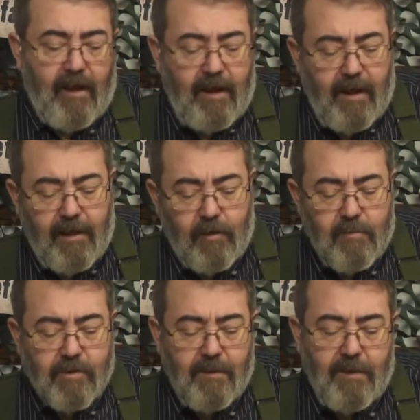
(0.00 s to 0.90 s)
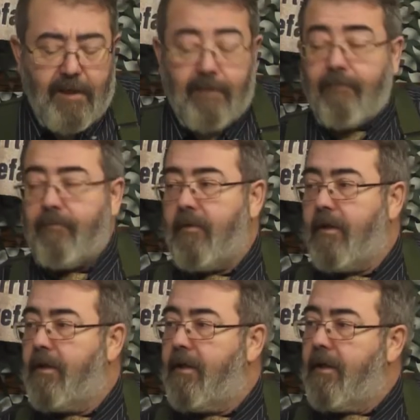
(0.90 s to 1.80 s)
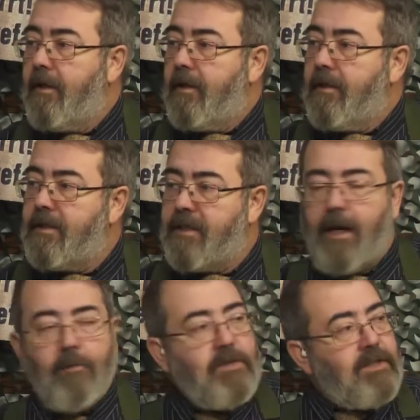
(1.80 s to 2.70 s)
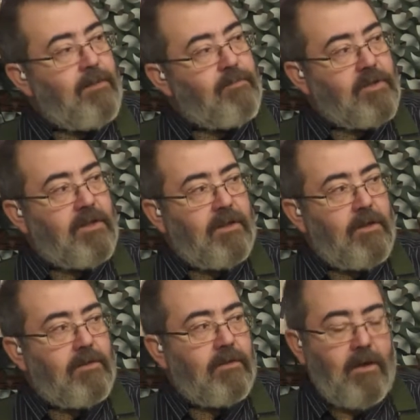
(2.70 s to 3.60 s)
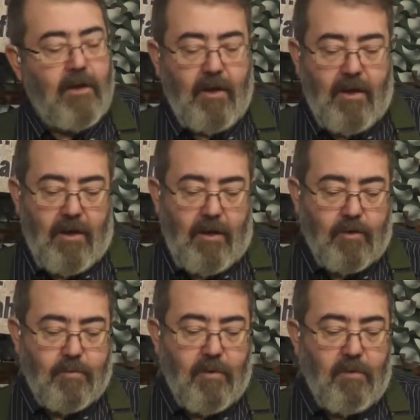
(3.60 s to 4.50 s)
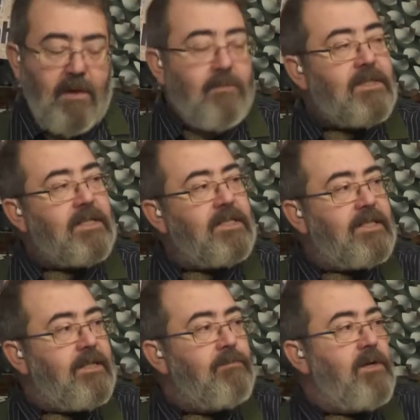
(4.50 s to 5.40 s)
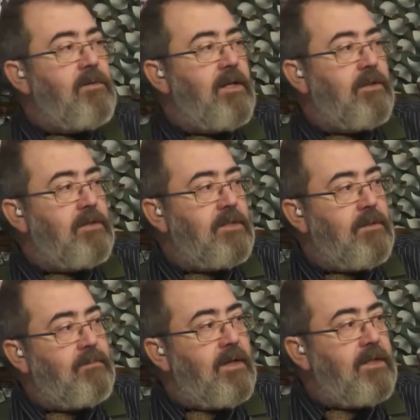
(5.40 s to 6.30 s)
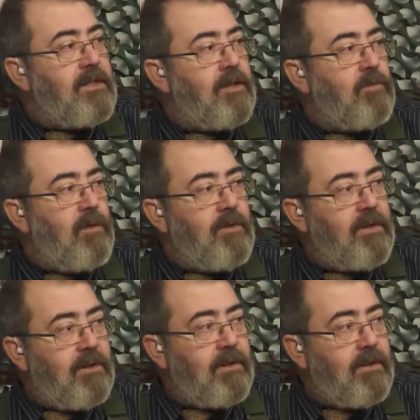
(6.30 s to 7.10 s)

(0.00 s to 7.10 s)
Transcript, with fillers: eh, ¿cómo se ven desde la vuestra posición los problemas que se están viviendo en este país actualmente.